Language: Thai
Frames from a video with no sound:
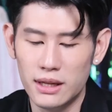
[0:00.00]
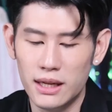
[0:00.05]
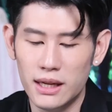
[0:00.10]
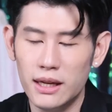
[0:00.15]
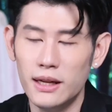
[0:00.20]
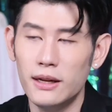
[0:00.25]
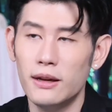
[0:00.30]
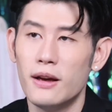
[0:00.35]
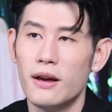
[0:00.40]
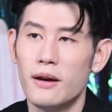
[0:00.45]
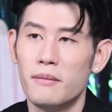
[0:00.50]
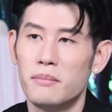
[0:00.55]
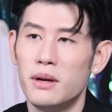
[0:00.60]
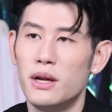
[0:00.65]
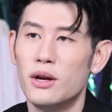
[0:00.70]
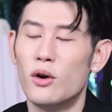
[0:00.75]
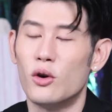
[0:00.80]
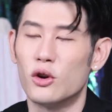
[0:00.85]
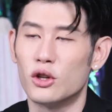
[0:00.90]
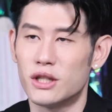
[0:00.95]
วนี้
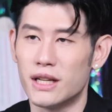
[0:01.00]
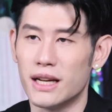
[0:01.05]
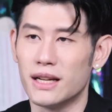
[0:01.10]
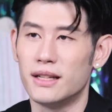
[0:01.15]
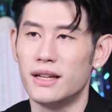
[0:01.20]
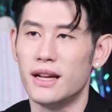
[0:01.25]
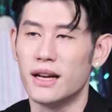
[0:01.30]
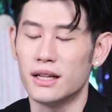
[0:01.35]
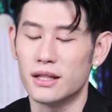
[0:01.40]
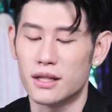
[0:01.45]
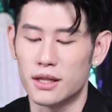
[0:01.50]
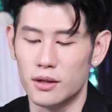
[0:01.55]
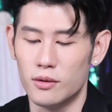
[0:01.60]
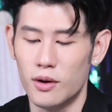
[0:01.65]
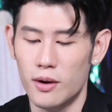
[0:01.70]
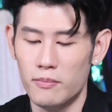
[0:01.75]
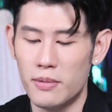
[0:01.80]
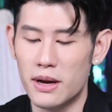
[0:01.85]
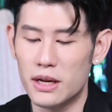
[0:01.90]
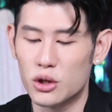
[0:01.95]
ปี67เนี่ยถือ
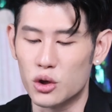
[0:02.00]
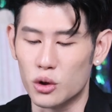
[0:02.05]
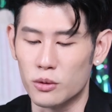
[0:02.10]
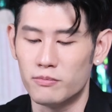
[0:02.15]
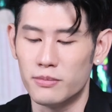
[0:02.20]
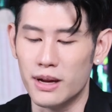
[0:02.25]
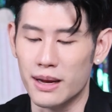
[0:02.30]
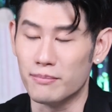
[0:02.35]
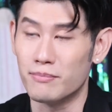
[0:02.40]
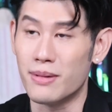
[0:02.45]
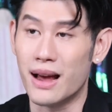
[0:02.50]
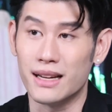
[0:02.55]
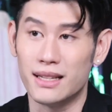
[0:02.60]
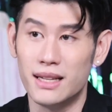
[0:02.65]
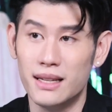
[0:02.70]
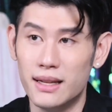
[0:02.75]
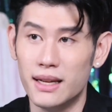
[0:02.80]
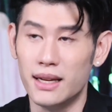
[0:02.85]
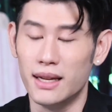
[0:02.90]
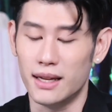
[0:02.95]
ว่าเป็นจุดเปลี่ยนแปลง
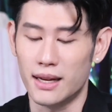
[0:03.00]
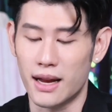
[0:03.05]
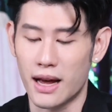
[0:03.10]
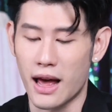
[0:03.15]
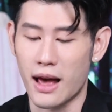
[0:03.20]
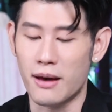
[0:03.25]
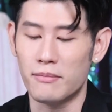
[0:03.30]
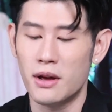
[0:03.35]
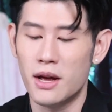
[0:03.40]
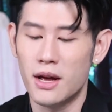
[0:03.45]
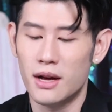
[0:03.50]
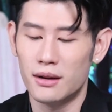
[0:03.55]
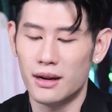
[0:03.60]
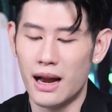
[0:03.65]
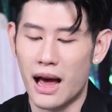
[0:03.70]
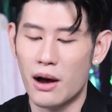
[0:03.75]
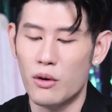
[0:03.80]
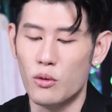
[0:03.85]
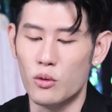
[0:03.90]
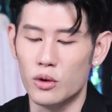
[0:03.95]
ที่ดีนะครับ
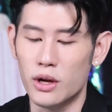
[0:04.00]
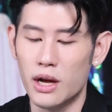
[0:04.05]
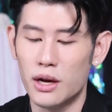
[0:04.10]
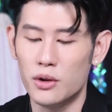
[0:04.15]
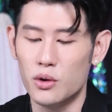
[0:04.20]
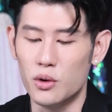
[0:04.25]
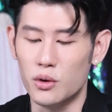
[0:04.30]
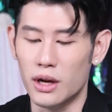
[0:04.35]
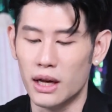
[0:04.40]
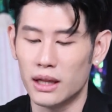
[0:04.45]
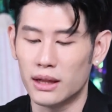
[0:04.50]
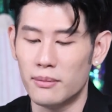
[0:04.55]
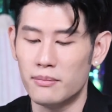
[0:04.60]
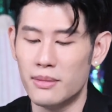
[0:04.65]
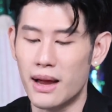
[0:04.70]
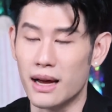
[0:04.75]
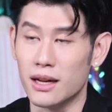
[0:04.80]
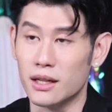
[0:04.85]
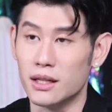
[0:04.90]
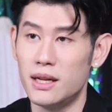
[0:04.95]
ราหูยังอยู่ในตำ
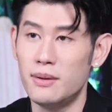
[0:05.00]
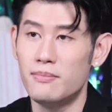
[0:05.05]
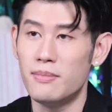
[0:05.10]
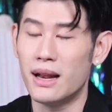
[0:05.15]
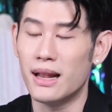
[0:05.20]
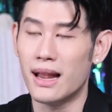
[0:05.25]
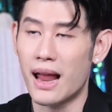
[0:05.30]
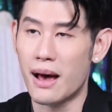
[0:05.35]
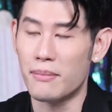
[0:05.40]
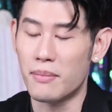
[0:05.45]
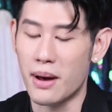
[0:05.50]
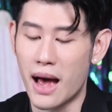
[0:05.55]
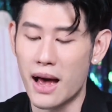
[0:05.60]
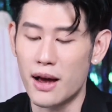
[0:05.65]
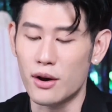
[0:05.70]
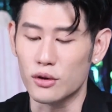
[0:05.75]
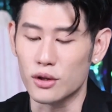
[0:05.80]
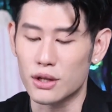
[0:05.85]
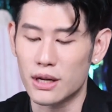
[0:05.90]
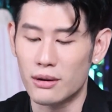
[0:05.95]
แหน่งที่เป็นราพะ
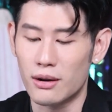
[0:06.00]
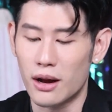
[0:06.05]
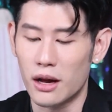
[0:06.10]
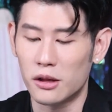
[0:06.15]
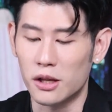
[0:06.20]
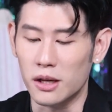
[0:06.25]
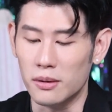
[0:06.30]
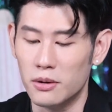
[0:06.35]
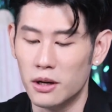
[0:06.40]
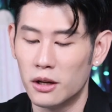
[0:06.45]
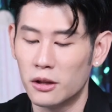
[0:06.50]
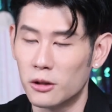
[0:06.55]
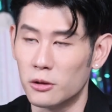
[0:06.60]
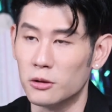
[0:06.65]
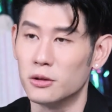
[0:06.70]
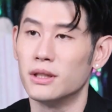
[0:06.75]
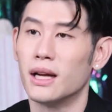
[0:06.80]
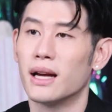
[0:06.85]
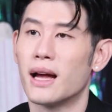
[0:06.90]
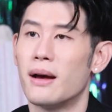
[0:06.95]
ของชาวราศีพฤษ
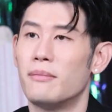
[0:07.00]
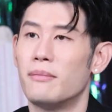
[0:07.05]
ภนะ